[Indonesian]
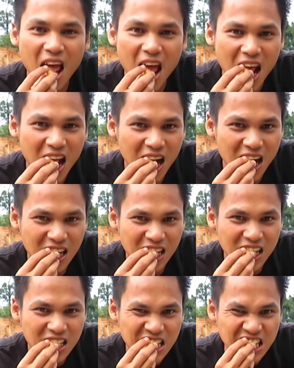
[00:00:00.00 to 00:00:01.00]
aduh
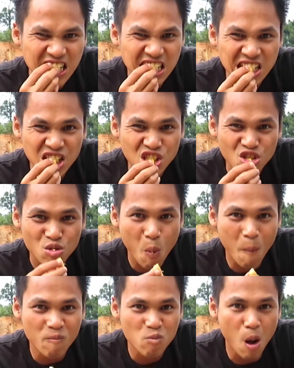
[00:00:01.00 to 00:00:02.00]
besok nangka besar kita
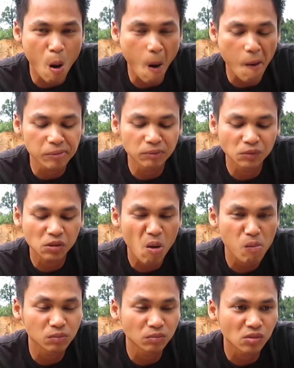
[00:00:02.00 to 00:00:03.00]
ajari lagi bang
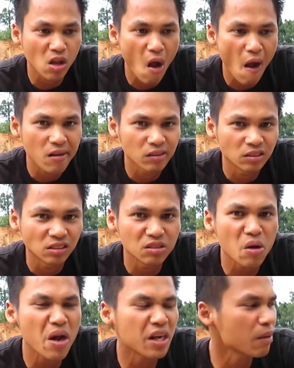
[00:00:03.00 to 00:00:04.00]

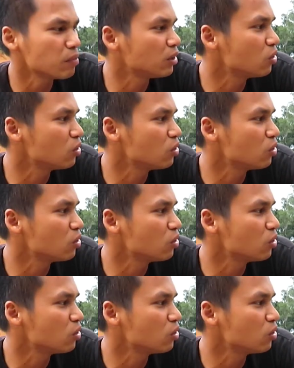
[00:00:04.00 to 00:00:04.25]
Wah, enak